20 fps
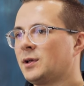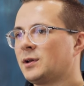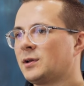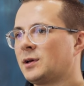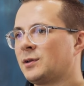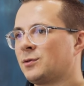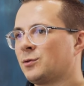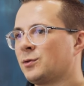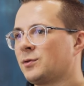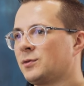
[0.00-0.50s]

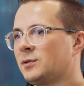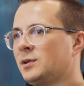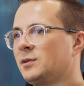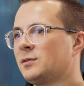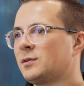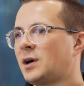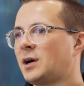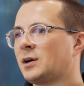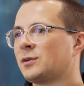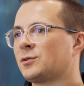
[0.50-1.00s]
dass uns
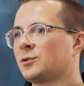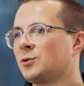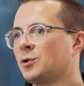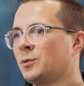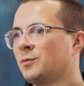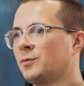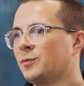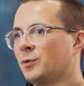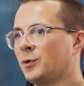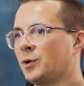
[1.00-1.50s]
diese Angst
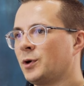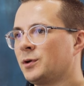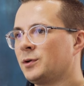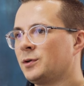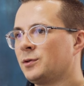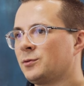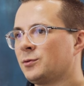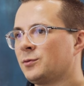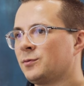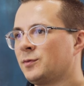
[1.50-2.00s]
genommen worden
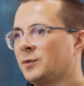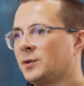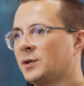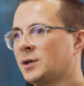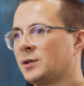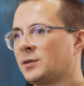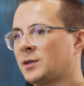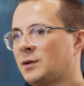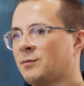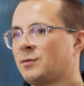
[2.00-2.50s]
ist und wir
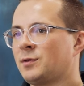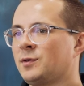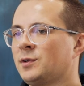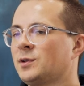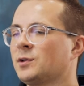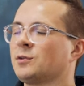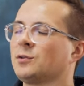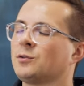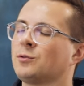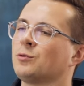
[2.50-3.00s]
jetzt einfach
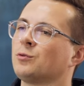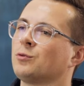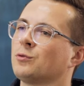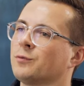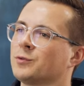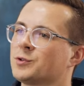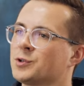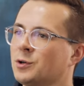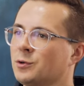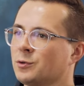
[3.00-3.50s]
wieder in die
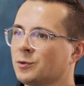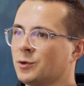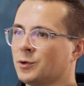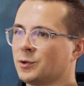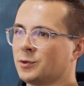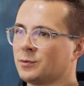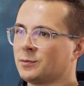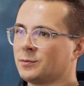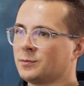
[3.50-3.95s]
Zukunft schauen können.